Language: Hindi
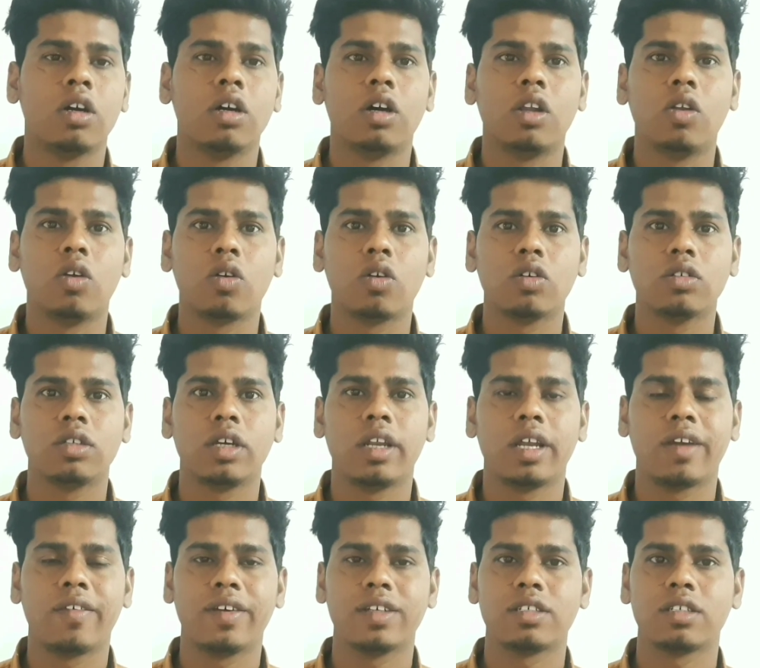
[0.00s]
लोगों से
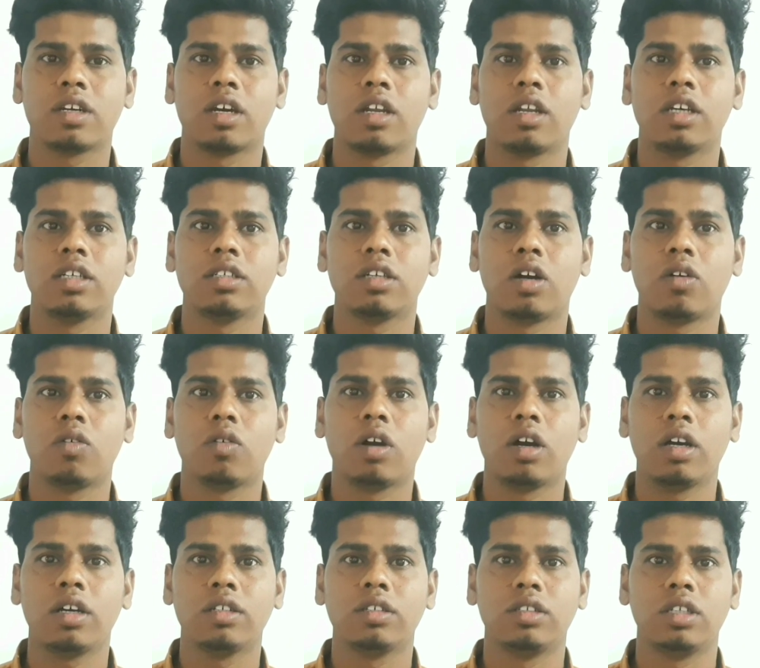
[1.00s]
रिक्वेस्ट करना
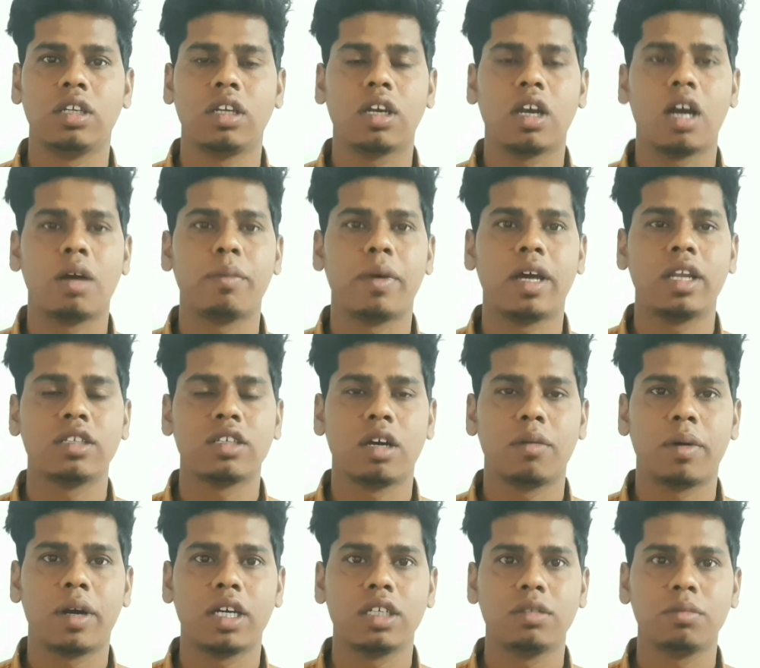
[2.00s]
चाहूँगा जिनका हमारे
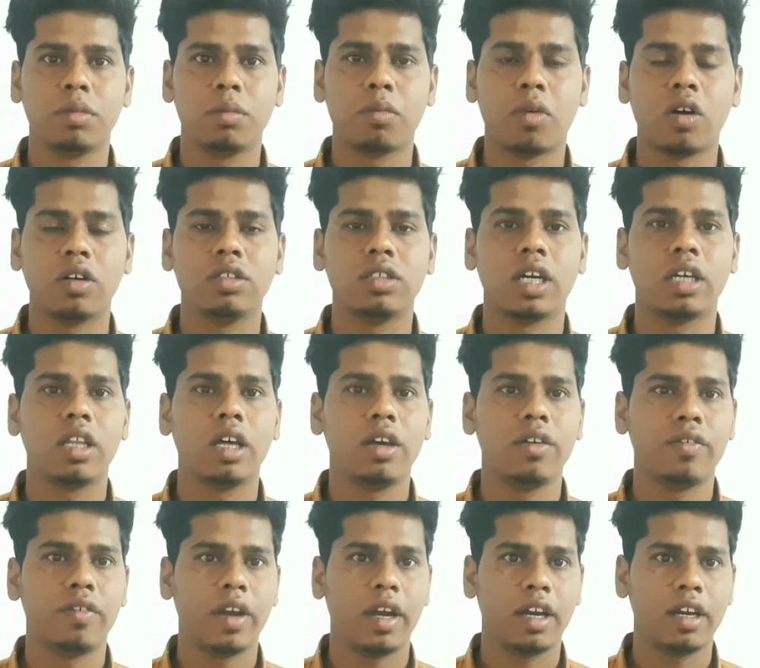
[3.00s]
समाज में बहुत ज़्यादा
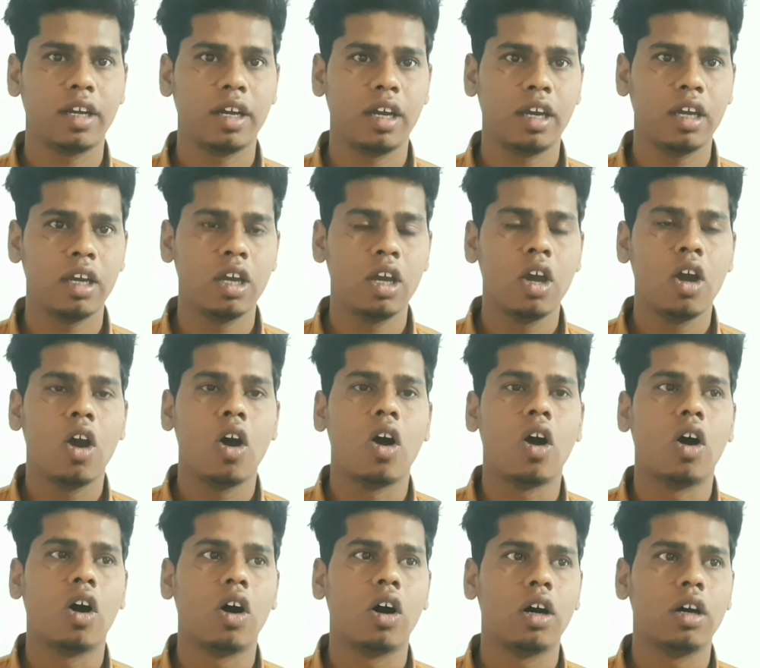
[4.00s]
इफ़ेक्ट है
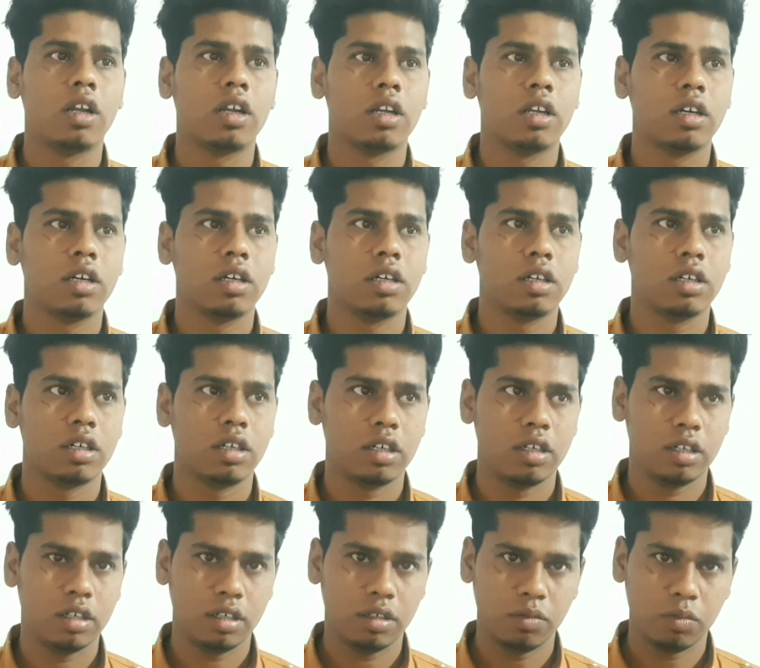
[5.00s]
और
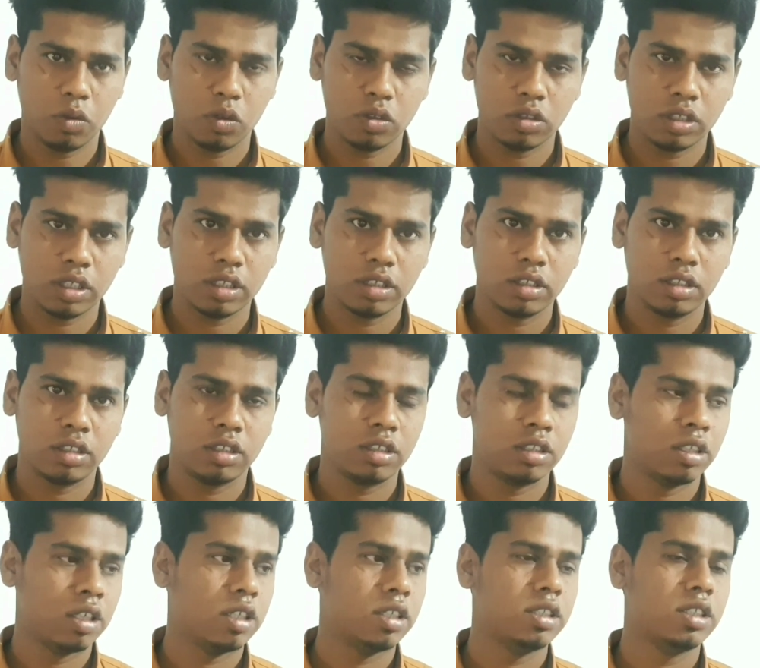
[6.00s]
वो
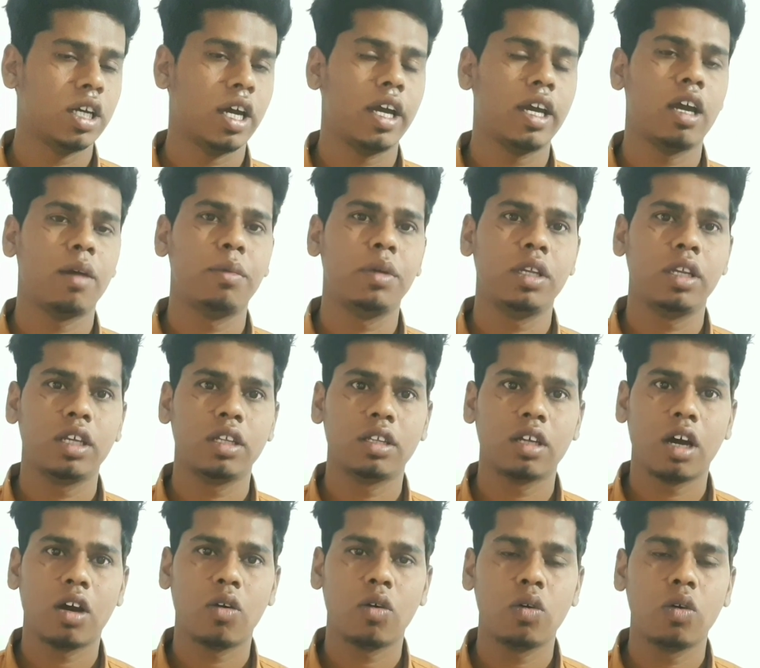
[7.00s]
चाहे
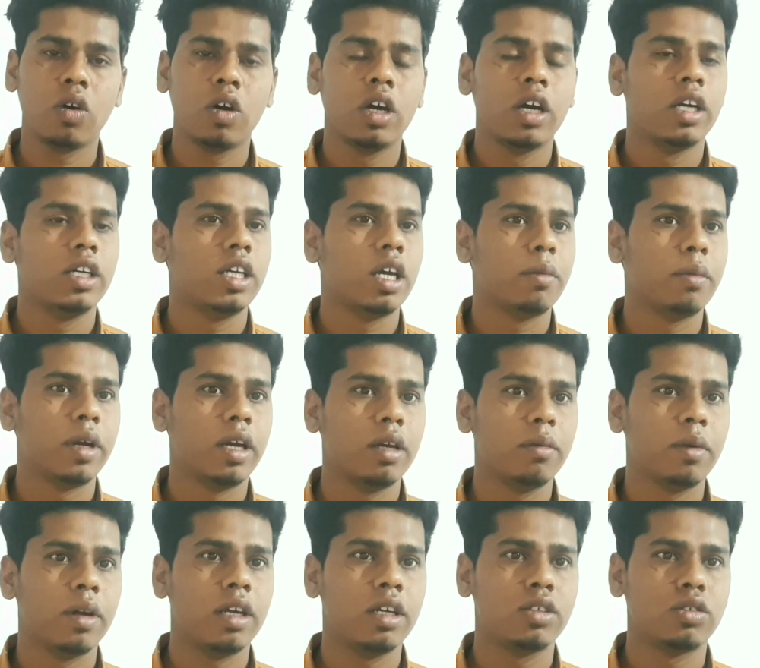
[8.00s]
अभिनेता हो या बड़े
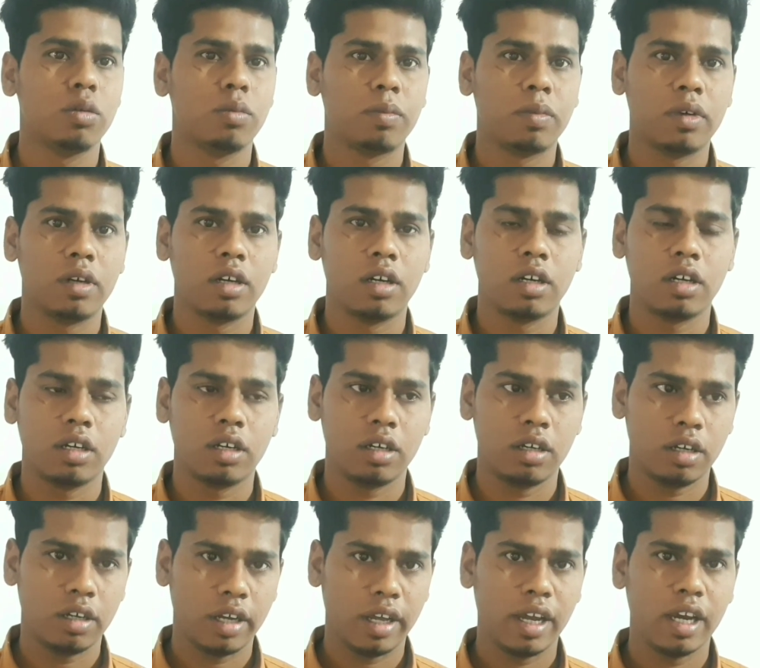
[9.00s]
बड़े
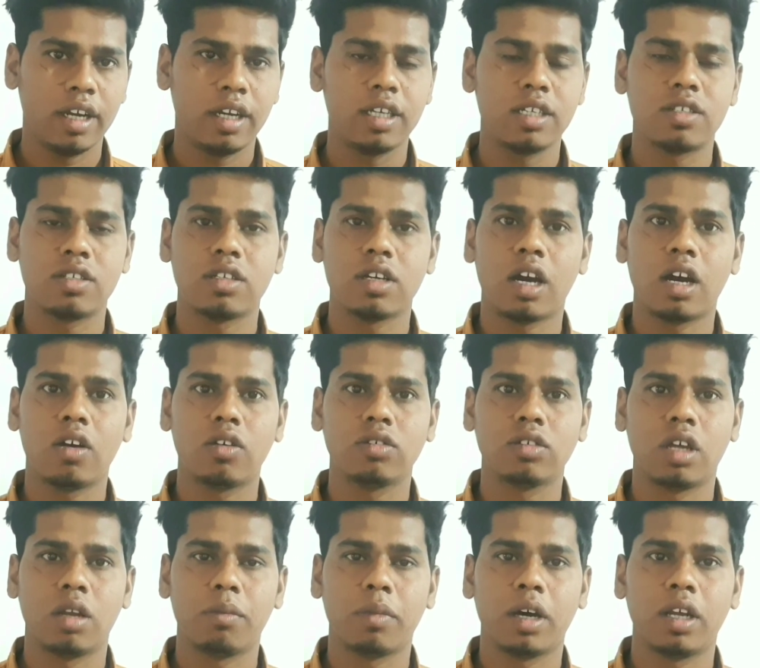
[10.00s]
रियलिटी स्टार हो
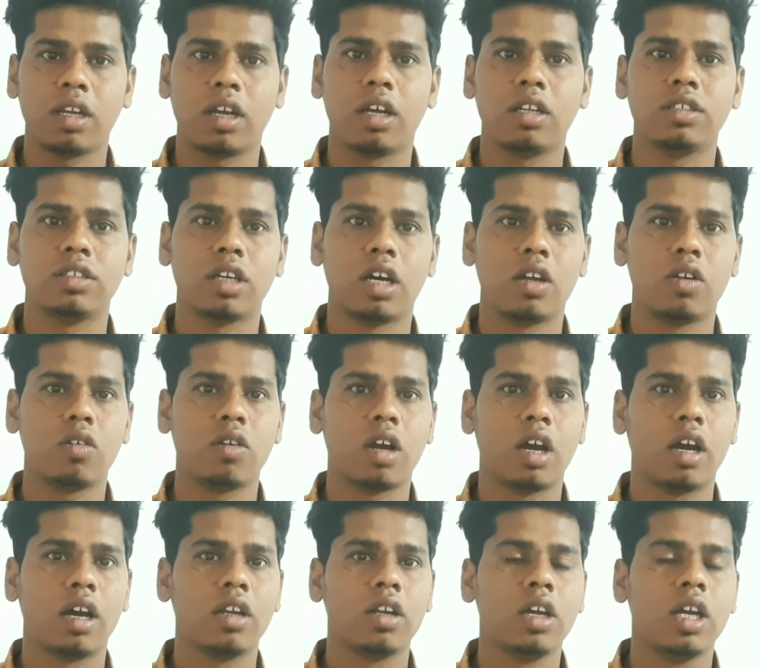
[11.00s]
सलमान खान शाहरुख
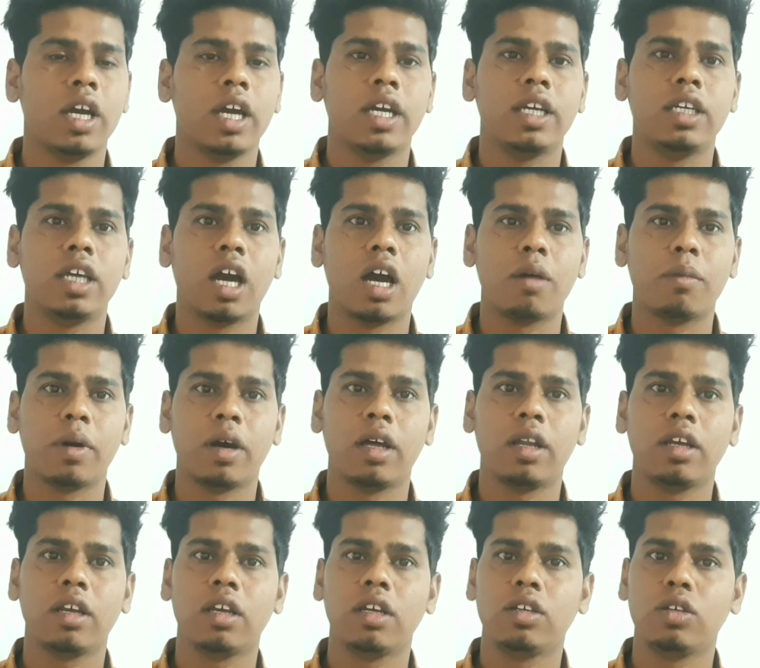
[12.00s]
खान या
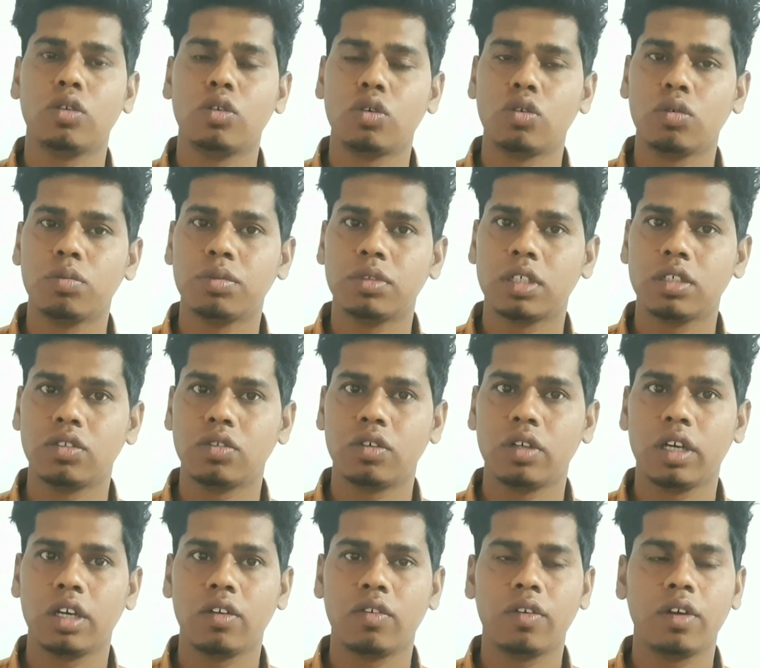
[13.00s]
हमारे यूट्यूब से
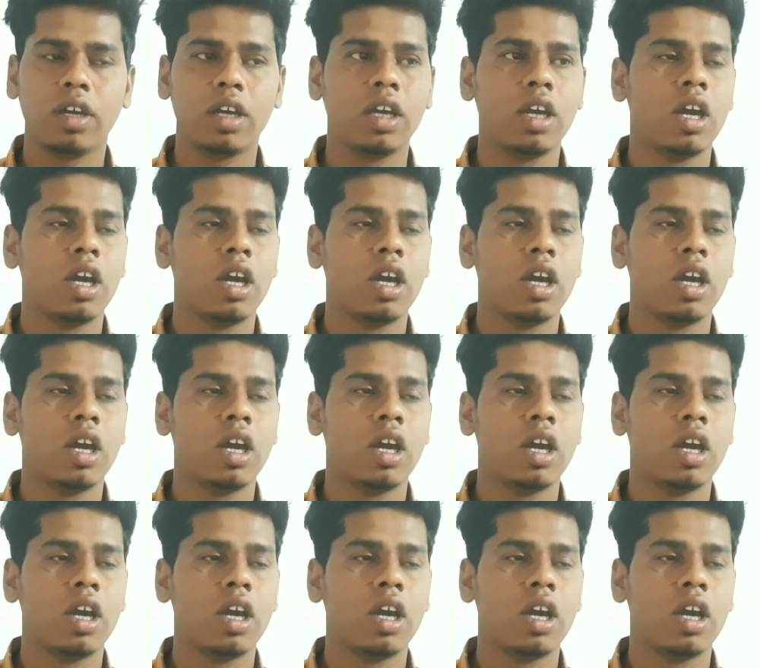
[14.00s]
जुड़े हुए